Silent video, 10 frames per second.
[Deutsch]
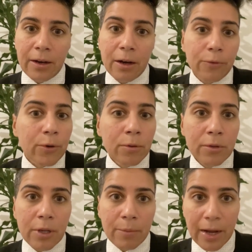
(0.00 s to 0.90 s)

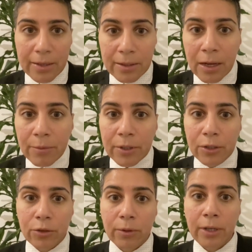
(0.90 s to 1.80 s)
Aufgrund der Maßnahmen
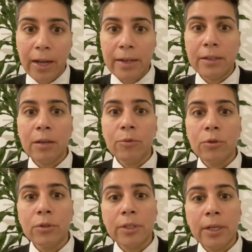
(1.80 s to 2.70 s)
zur
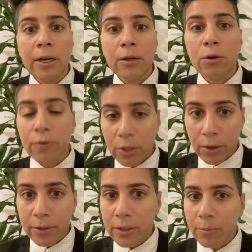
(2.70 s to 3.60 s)
Eindämmung der
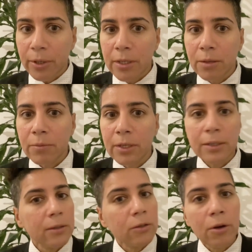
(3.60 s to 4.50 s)
Covid-19-Pandemie
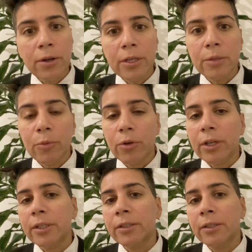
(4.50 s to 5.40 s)
ist das heuer nicht
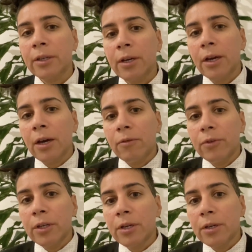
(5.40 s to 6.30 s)
möglich.
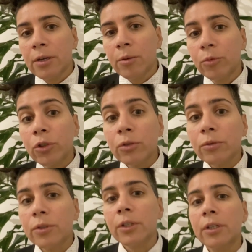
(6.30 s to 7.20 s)
Wir müssen
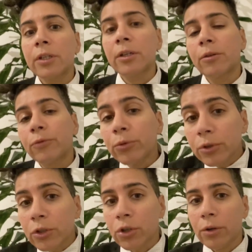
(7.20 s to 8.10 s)
unsere
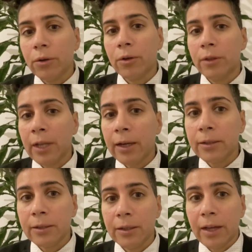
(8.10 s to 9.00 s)
physischen
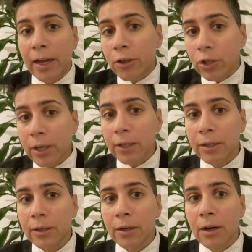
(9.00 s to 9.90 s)
Kontakte
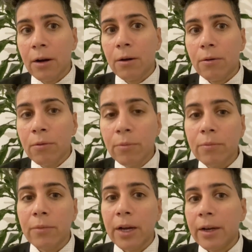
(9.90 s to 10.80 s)
einschränken
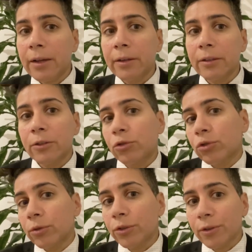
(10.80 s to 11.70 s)
um einander zu
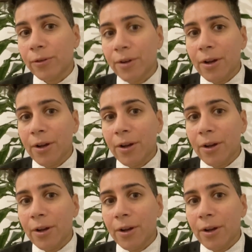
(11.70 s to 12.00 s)
schützen.